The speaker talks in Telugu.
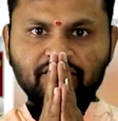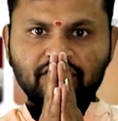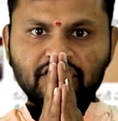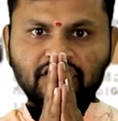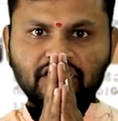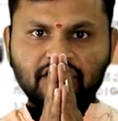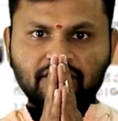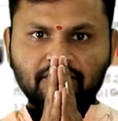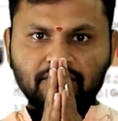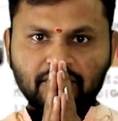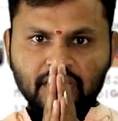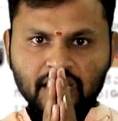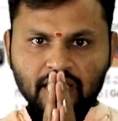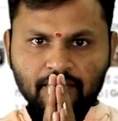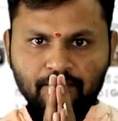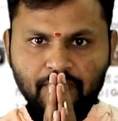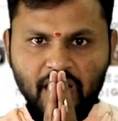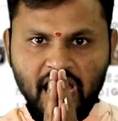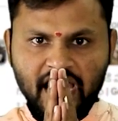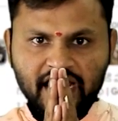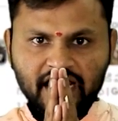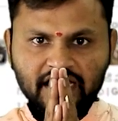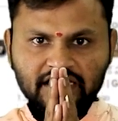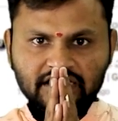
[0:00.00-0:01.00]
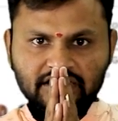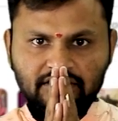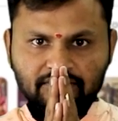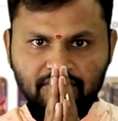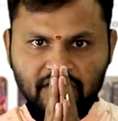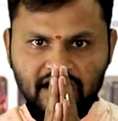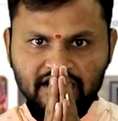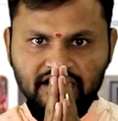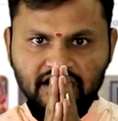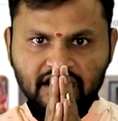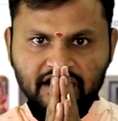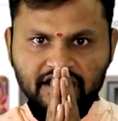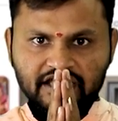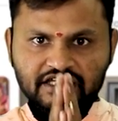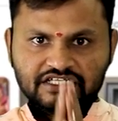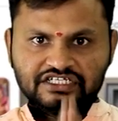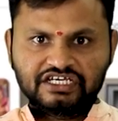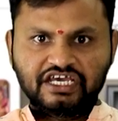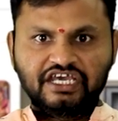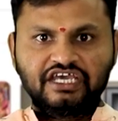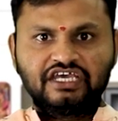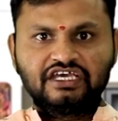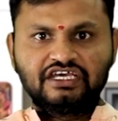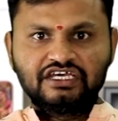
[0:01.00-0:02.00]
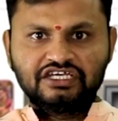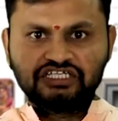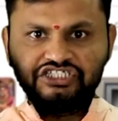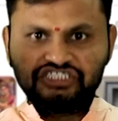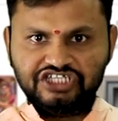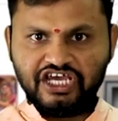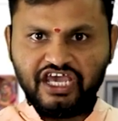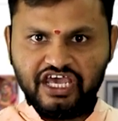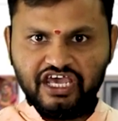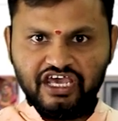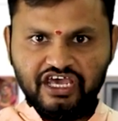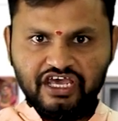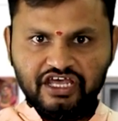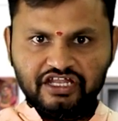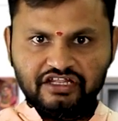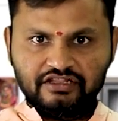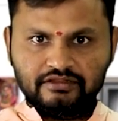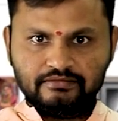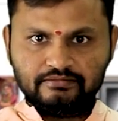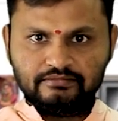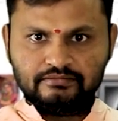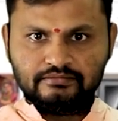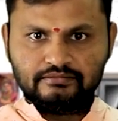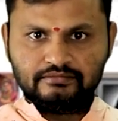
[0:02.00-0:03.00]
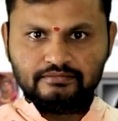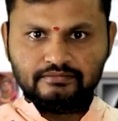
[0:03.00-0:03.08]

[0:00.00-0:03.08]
అభివందనం భారత్ మాతా కీ జై జై హింద్